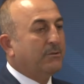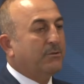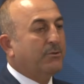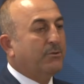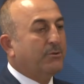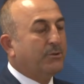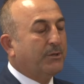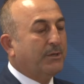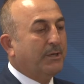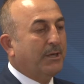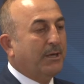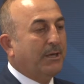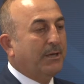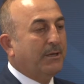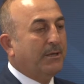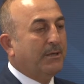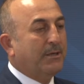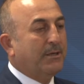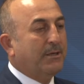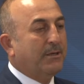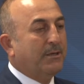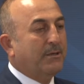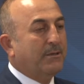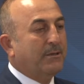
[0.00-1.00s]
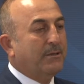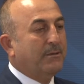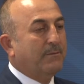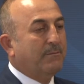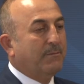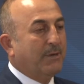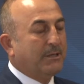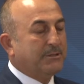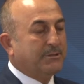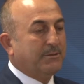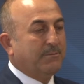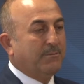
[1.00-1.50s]
Türkiye'yi
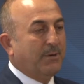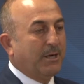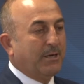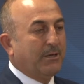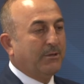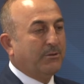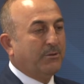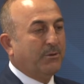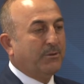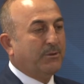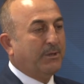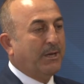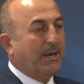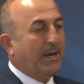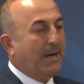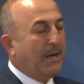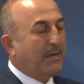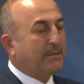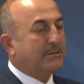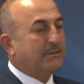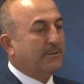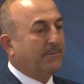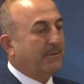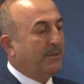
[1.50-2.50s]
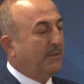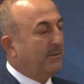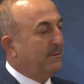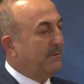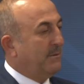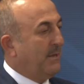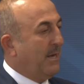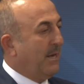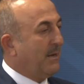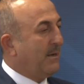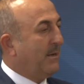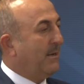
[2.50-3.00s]
Makedonya her zaman
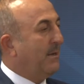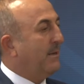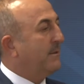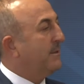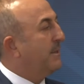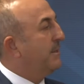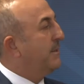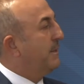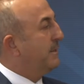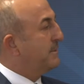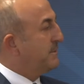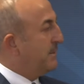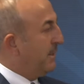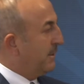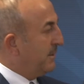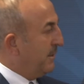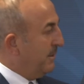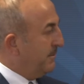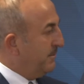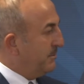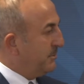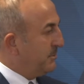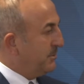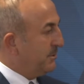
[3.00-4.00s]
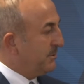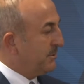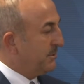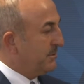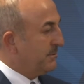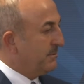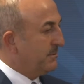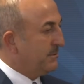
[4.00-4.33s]
her alanda desteklemiştir.